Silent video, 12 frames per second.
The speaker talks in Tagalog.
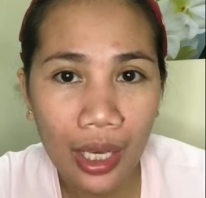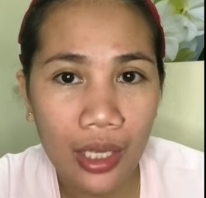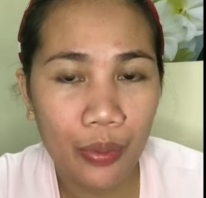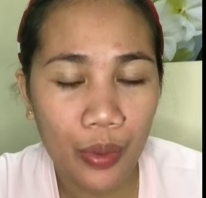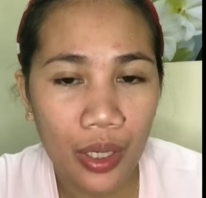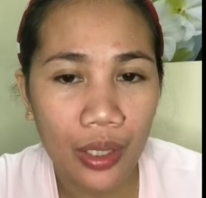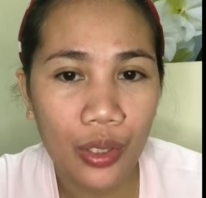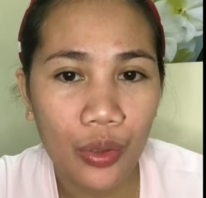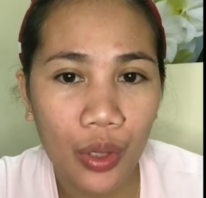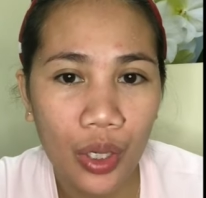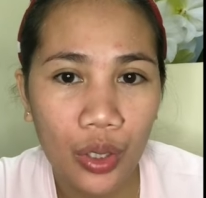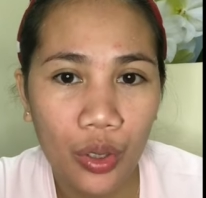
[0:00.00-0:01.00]
-day experience
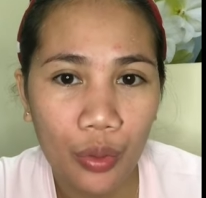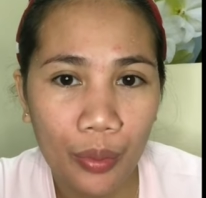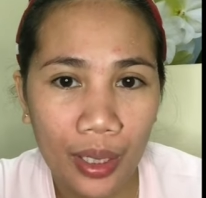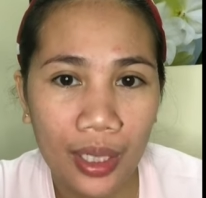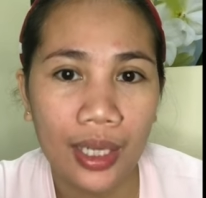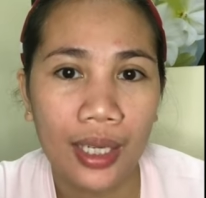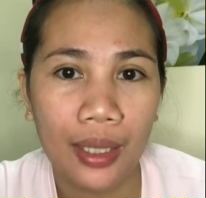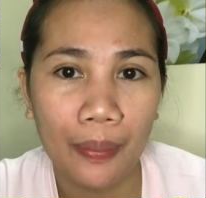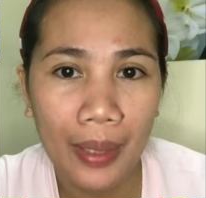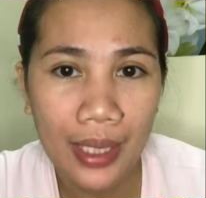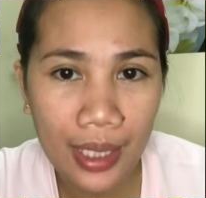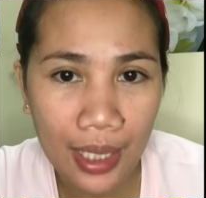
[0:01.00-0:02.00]
kung ano yung mga
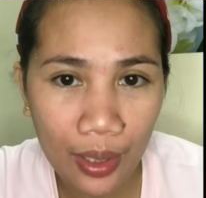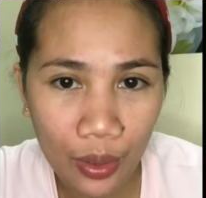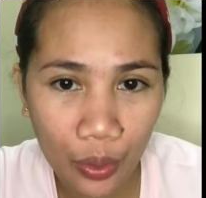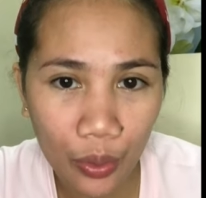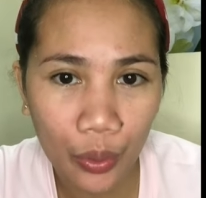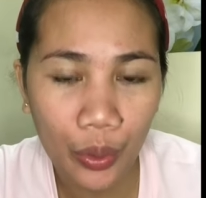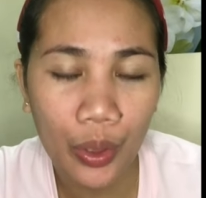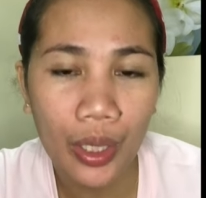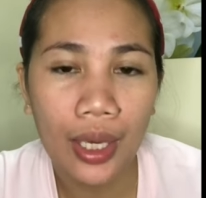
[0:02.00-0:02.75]
napansin ko